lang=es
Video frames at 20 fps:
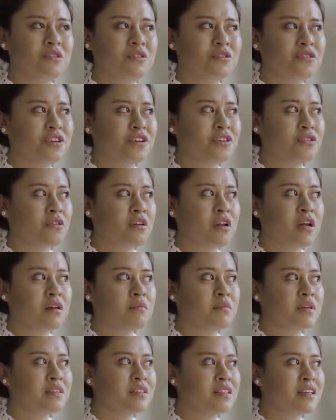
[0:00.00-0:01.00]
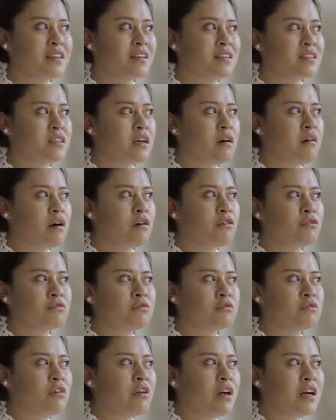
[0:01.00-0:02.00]
Lo que yo realmente deseaba
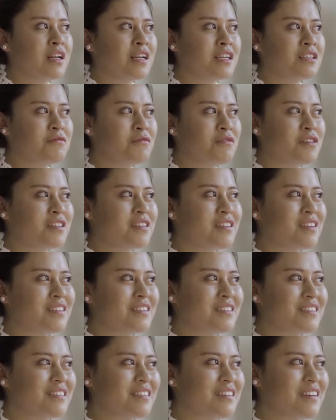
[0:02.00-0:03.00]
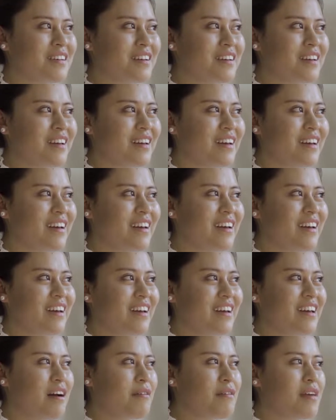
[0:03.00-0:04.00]
con todas las fuerzas
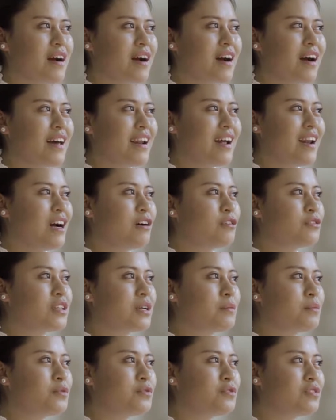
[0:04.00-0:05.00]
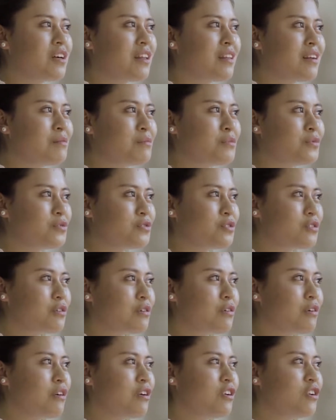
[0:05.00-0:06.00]
era viajar a la otra punta del
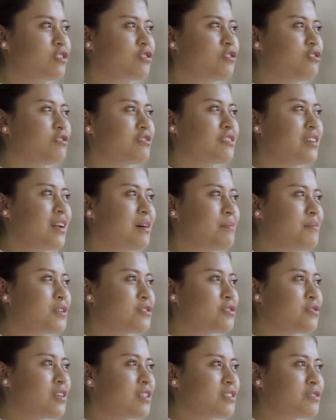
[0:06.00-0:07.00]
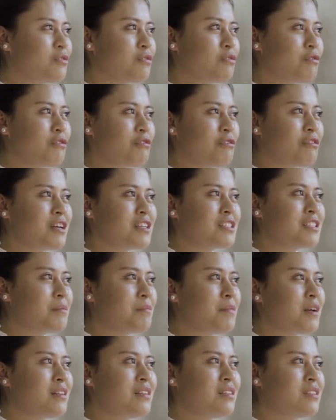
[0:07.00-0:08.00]
mundo, conocer a personas con colores de
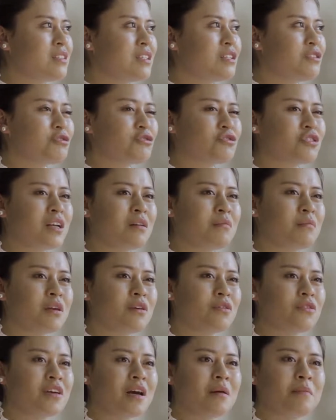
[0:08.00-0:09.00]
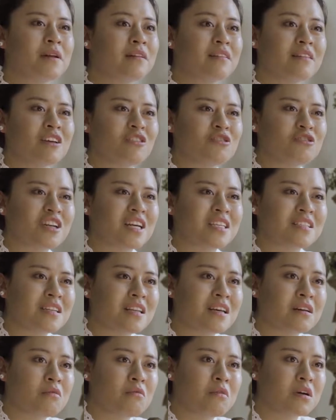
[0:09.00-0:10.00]
piel distintos al mío y aprender otras
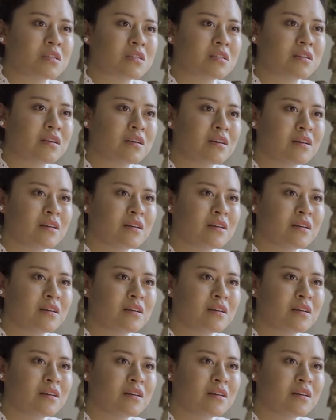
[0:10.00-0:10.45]
lenguas.